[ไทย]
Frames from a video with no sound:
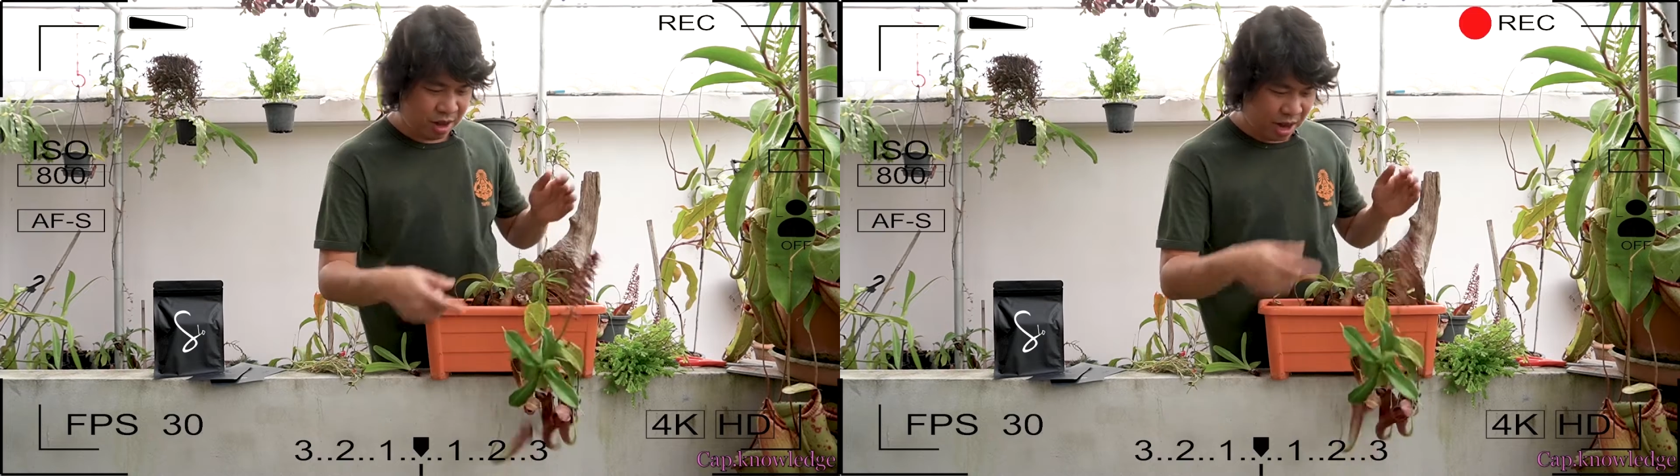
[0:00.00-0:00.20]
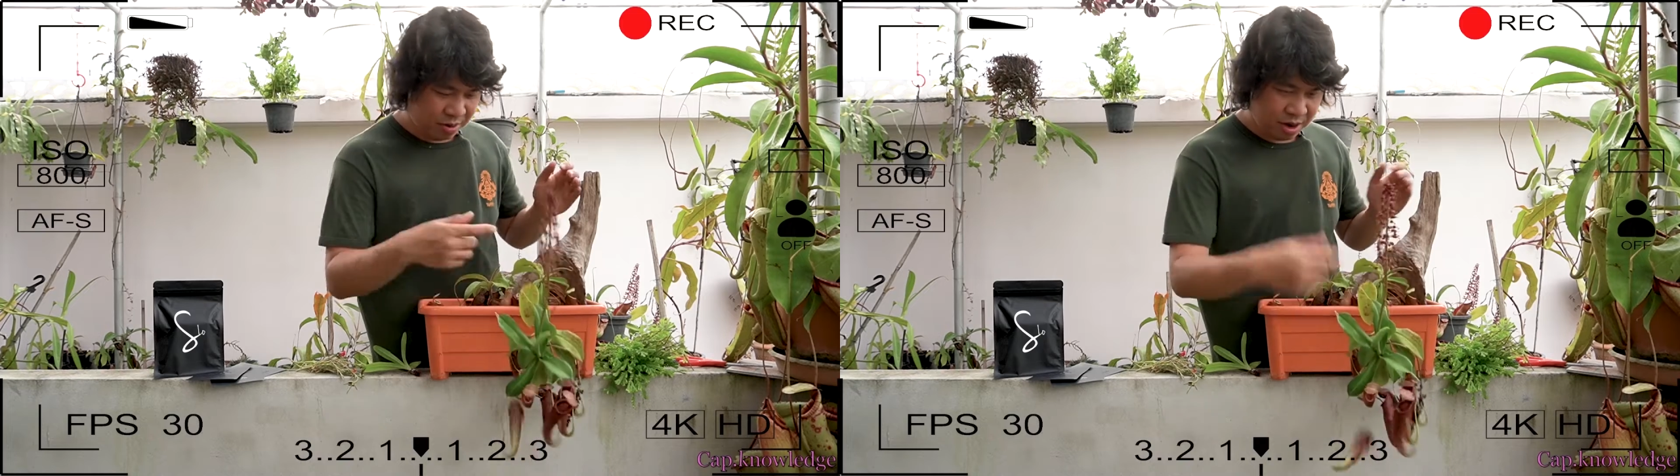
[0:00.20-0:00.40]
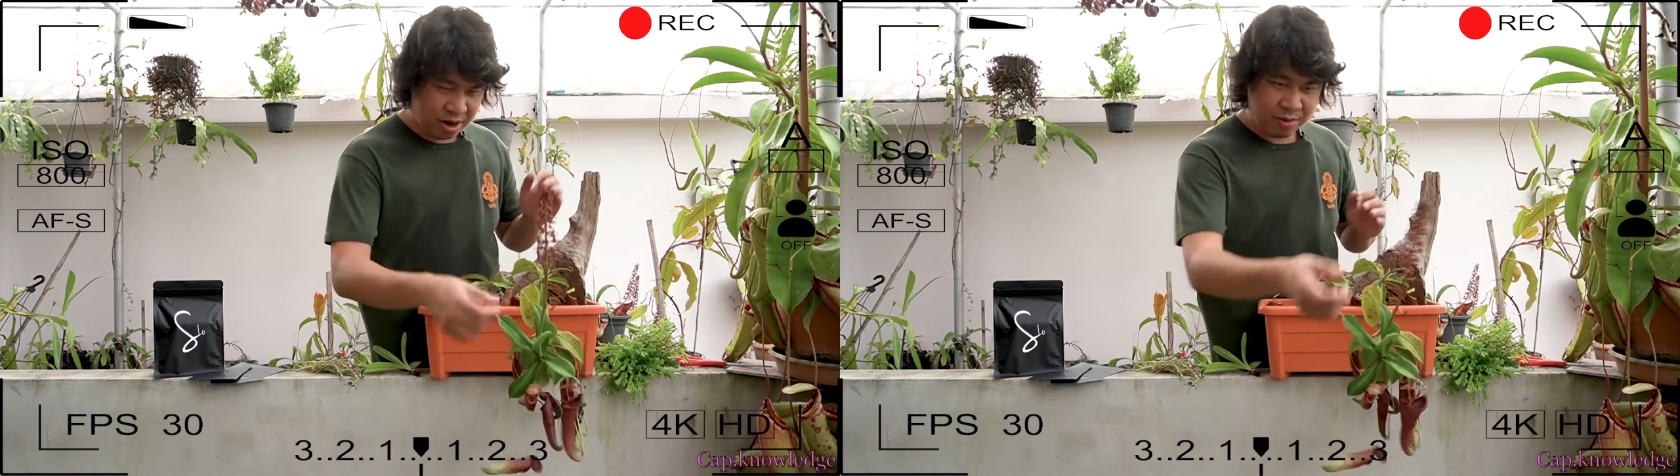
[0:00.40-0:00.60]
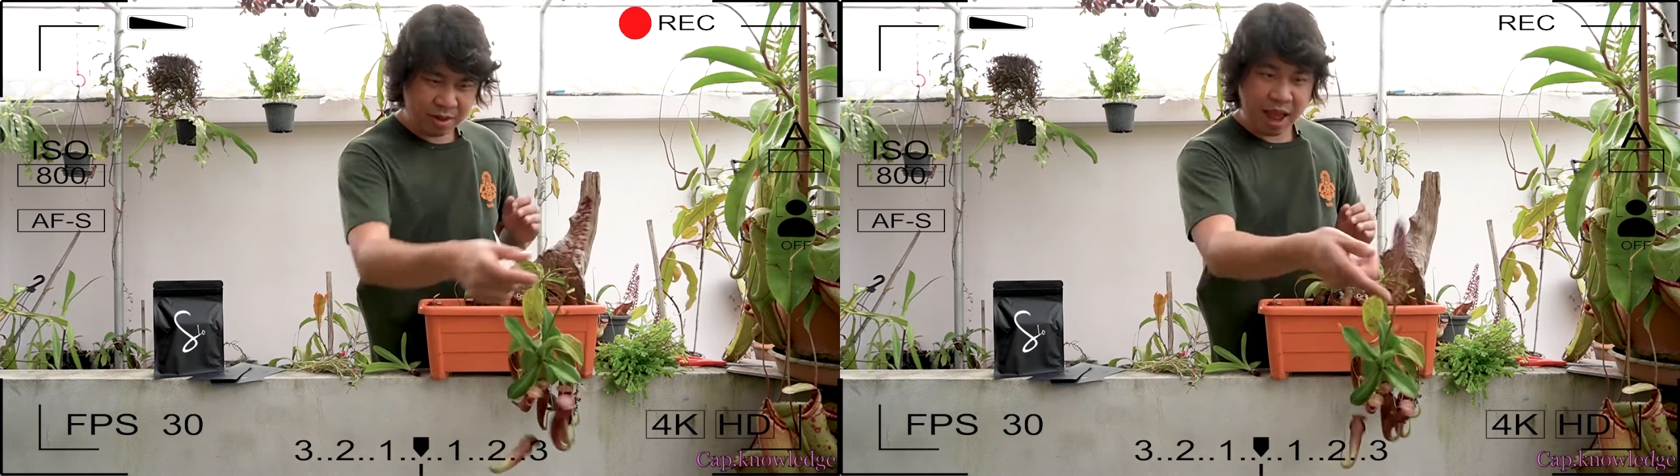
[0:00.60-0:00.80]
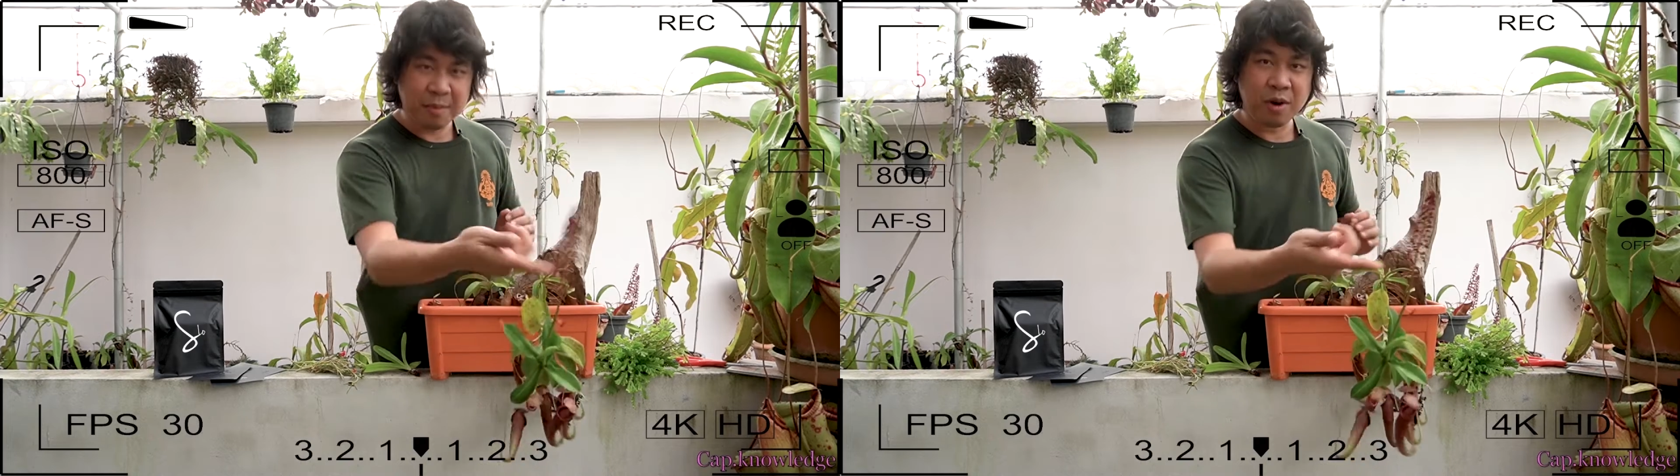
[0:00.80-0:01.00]
ยาวขึ้นแล้ว
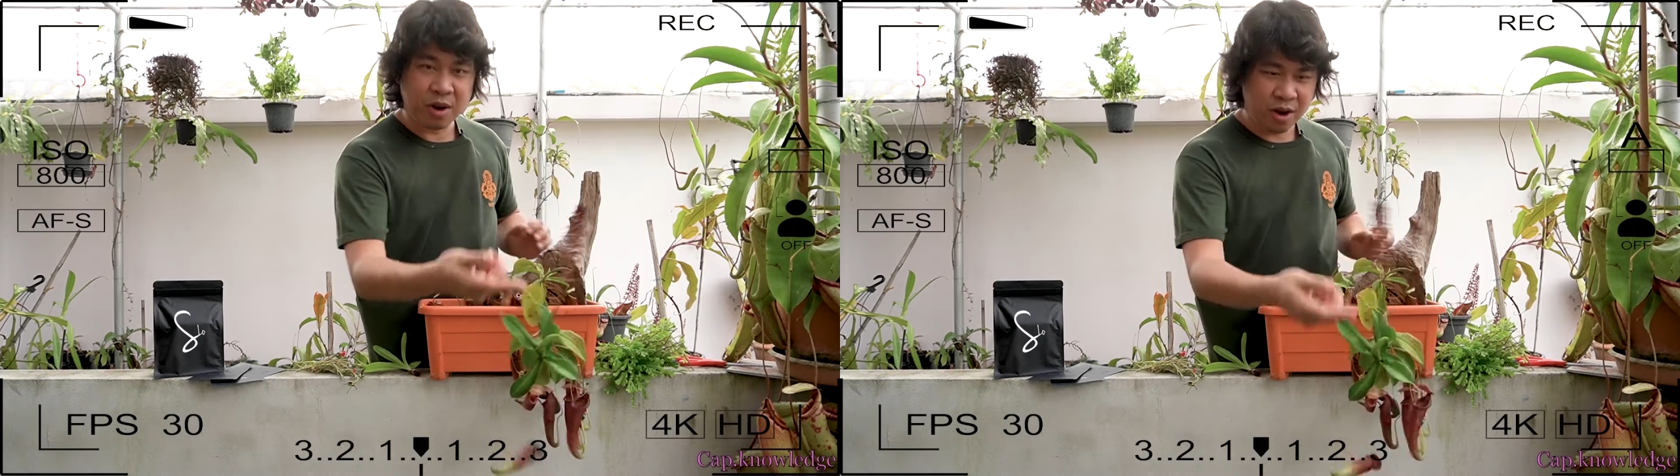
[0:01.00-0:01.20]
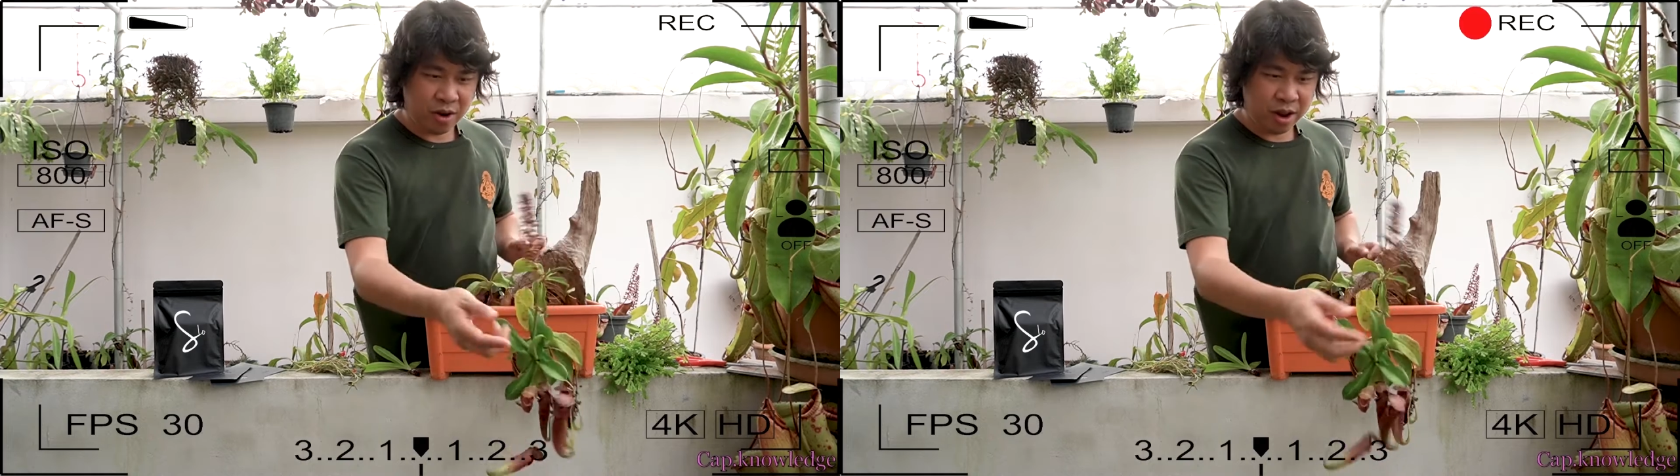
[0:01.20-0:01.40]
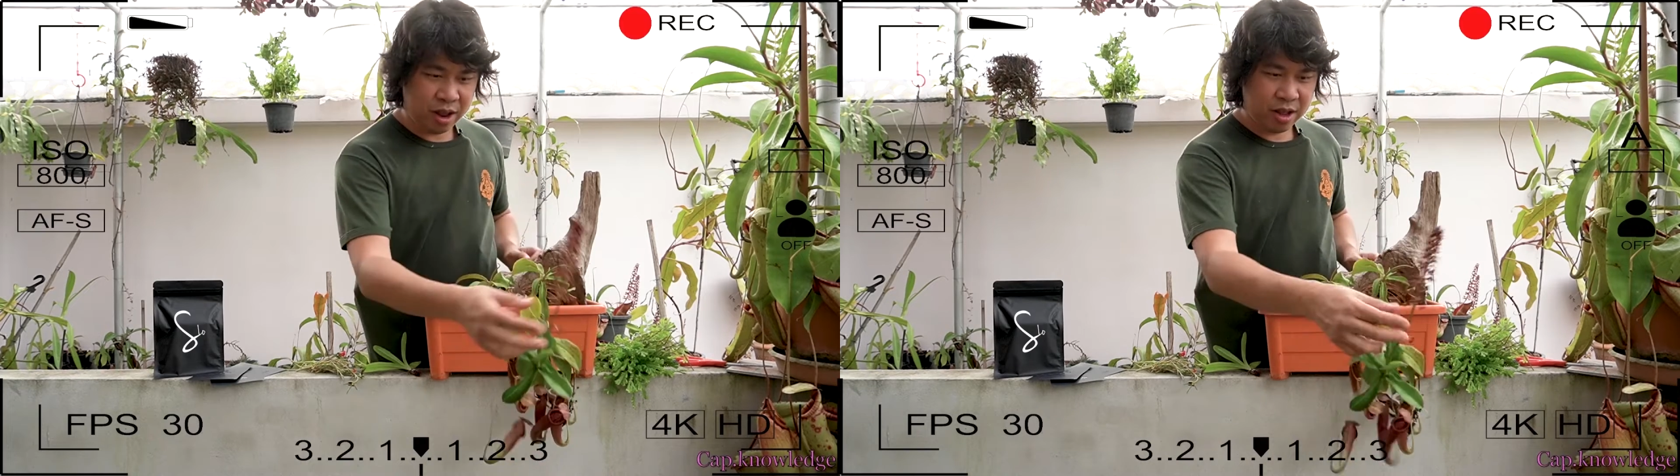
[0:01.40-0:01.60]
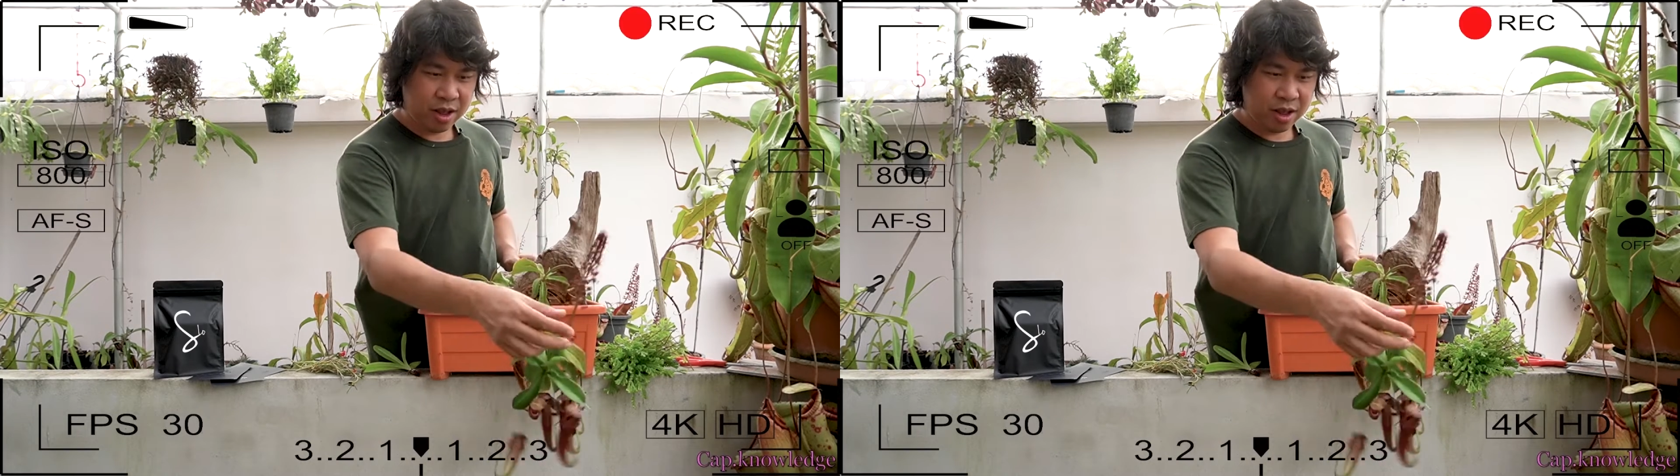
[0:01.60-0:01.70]
แถมออกดอกอีก